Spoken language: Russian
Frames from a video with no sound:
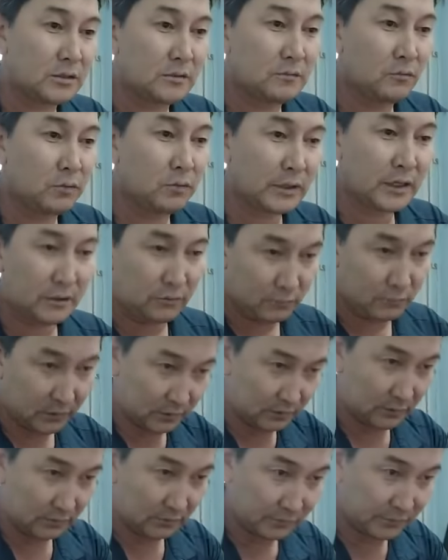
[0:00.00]
Вот это
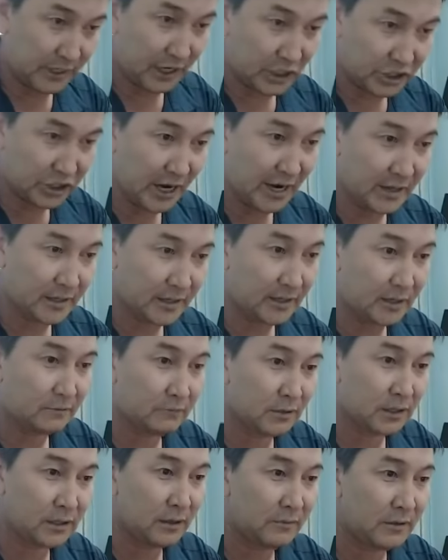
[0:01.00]
вот вся шайка
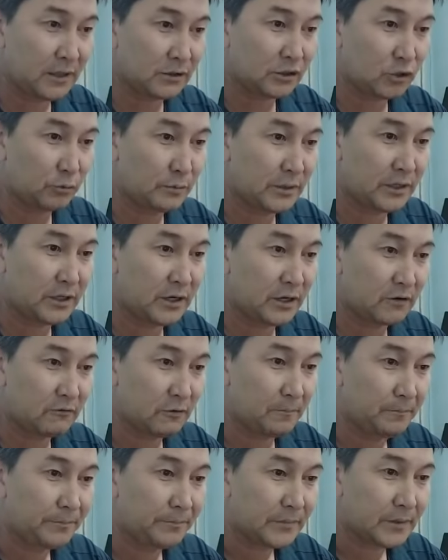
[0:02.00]
во главе с Албекерова.
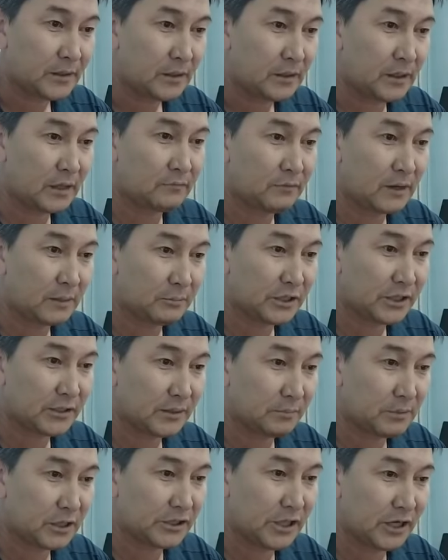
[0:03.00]
Я к вам сейчас
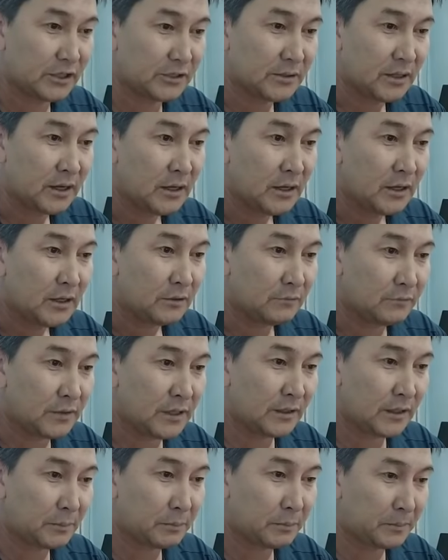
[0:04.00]
обращаюсь. Вы
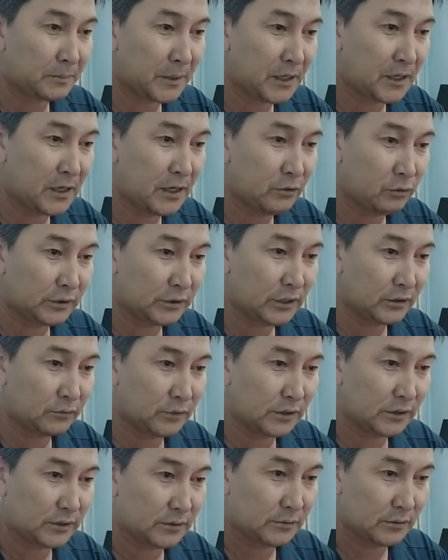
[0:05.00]
напрягли вот эту
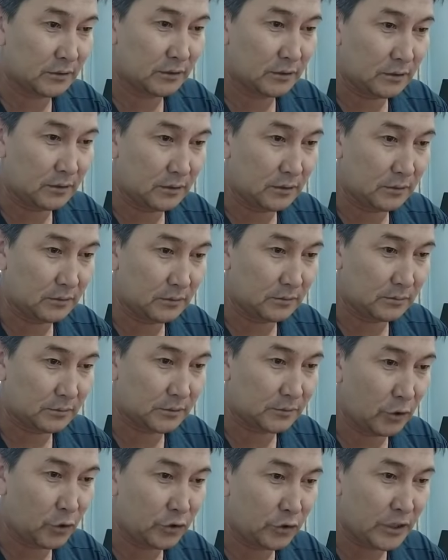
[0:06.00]
вот э,
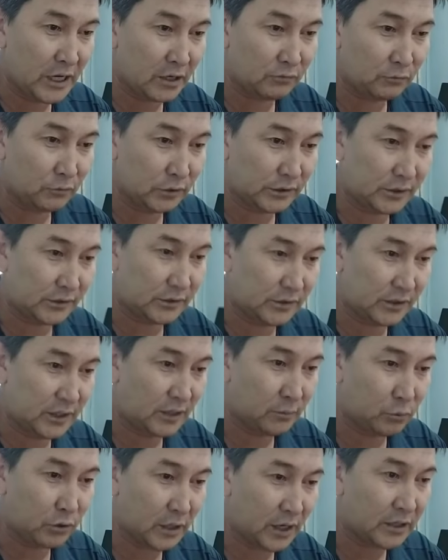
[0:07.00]
свою нервную
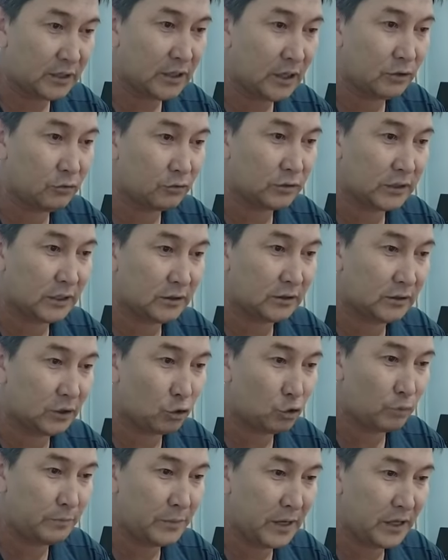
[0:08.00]
систему, родили вот этот
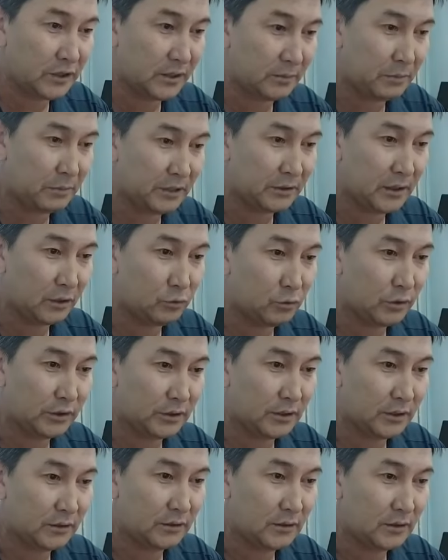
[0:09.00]
документик, блин,
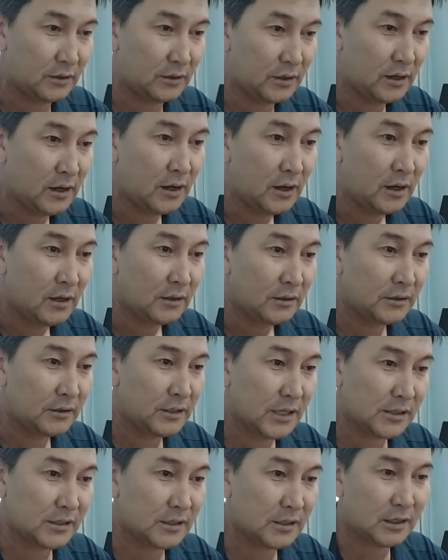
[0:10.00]
какой-то,
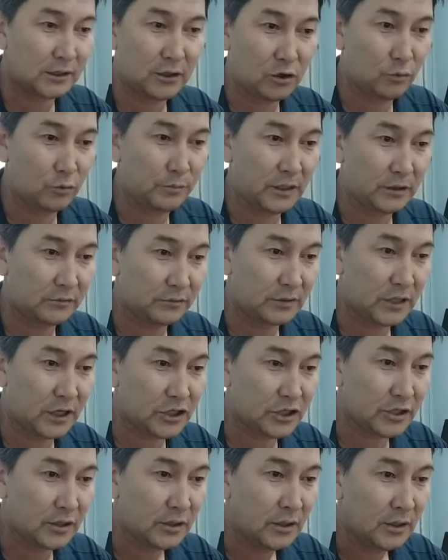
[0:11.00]
несколько документов
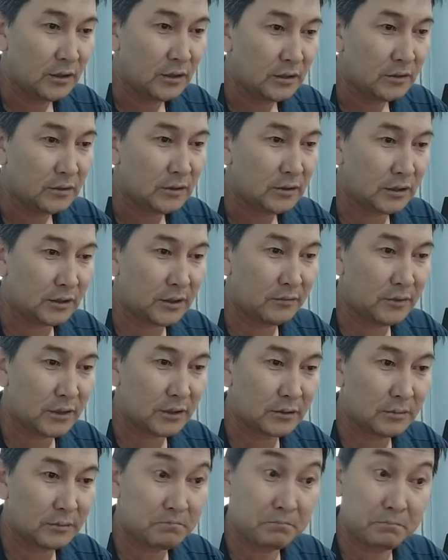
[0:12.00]
даже. Это,
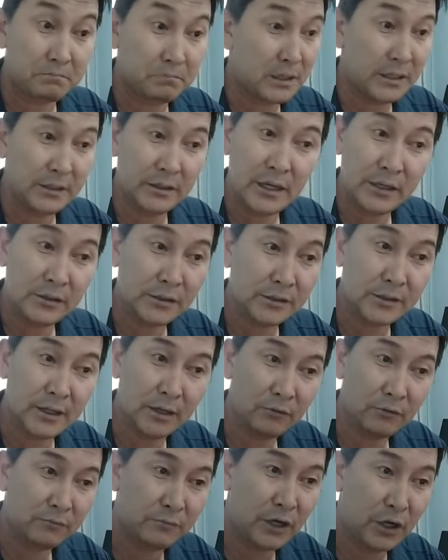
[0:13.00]
наверное, блин, я не
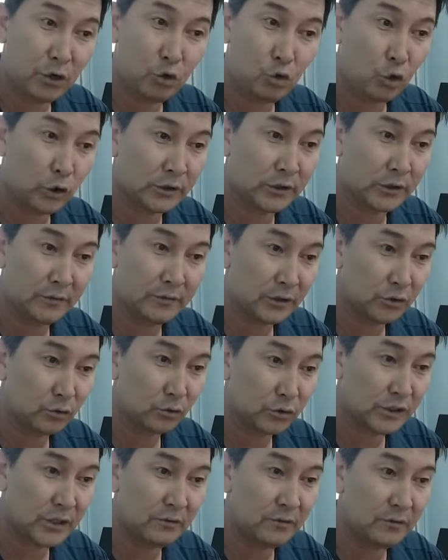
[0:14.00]
знаю, вы рекорд, наверное,
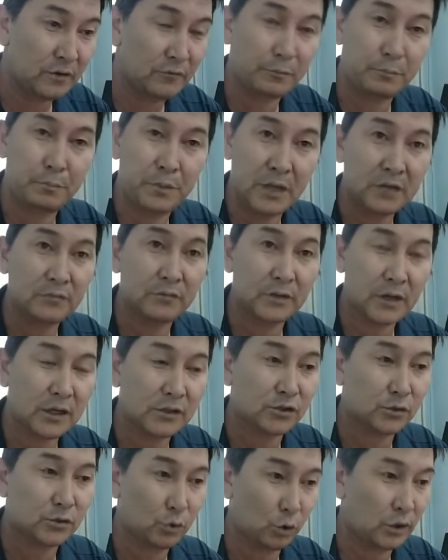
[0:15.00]
установили. в первый
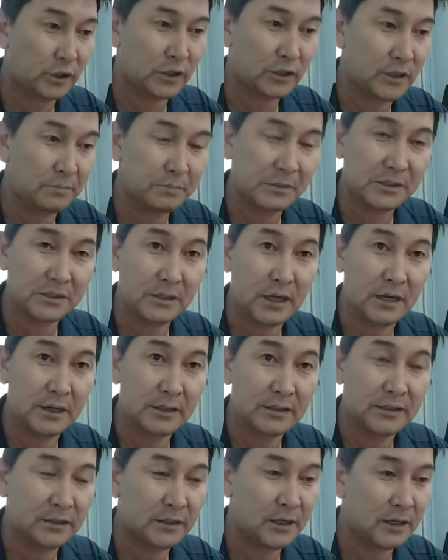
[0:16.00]
раз только написали.
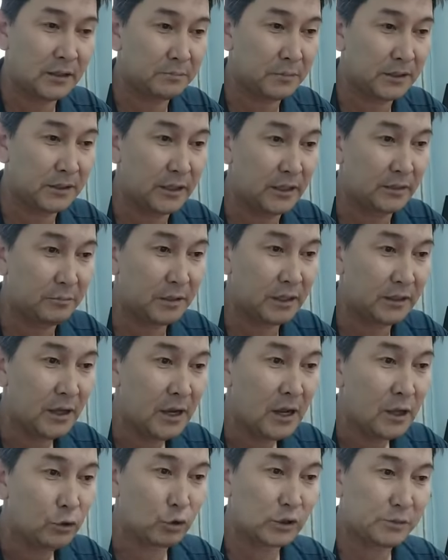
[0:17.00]
Ядрит Мадрид, блин.
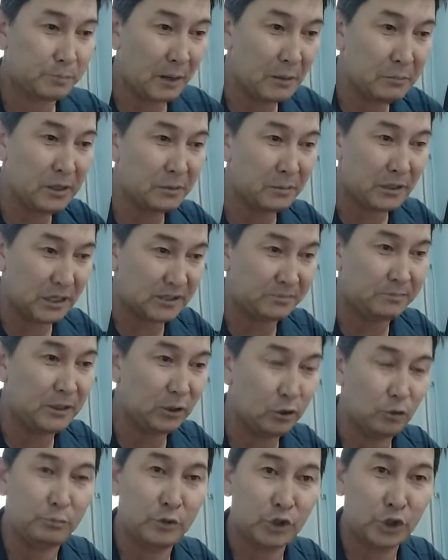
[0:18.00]
То есть по ним
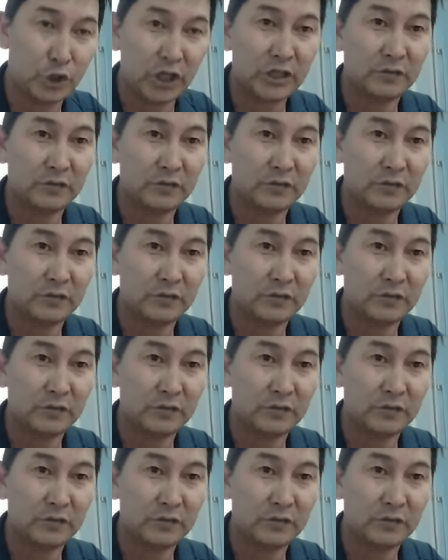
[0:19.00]
распилу бюджет.